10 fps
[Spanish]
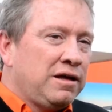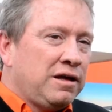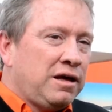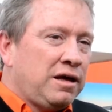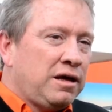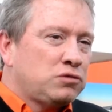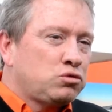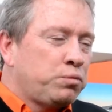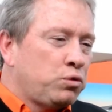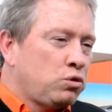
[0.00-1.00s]
eh, es
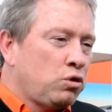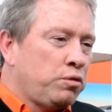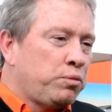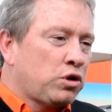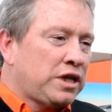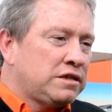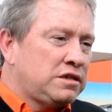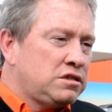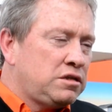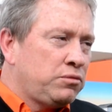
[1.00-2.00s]
un punto
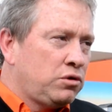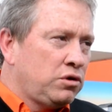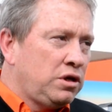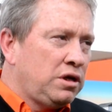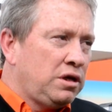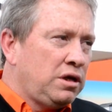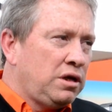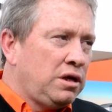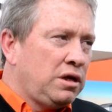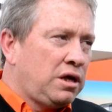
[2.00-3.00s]
importantísimo
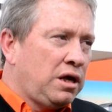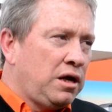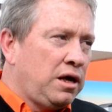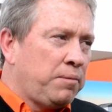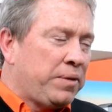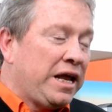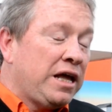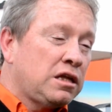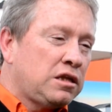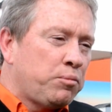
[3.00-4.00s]
y que para
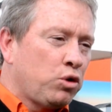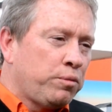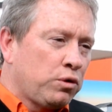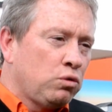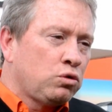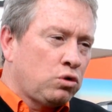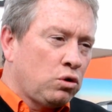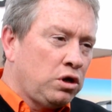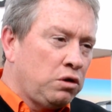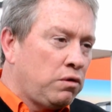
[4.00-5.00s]
este tipo de
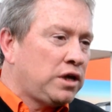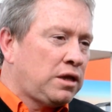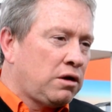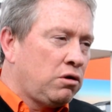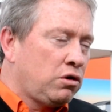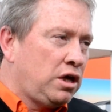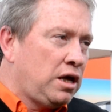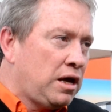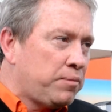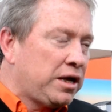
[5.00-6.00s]
producto y nuevas
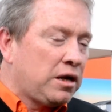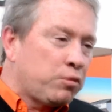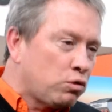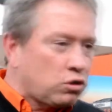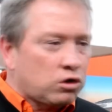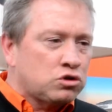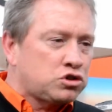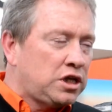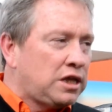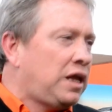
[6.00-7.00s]
tecnologías y para que el productor no
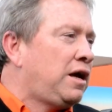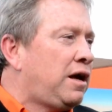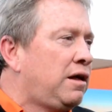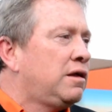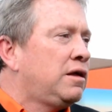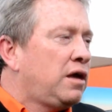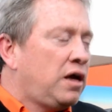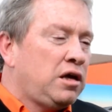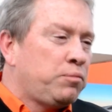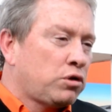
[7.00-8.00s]
se detenga
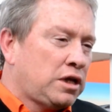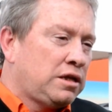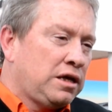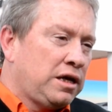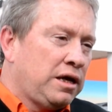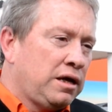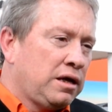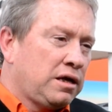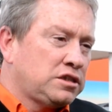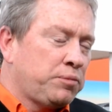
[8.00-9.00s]
es importante que
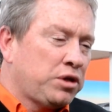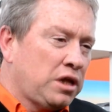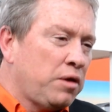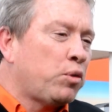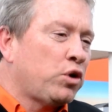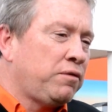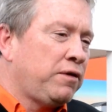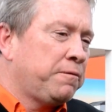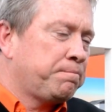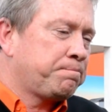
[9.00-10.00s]
siempre esté disponible.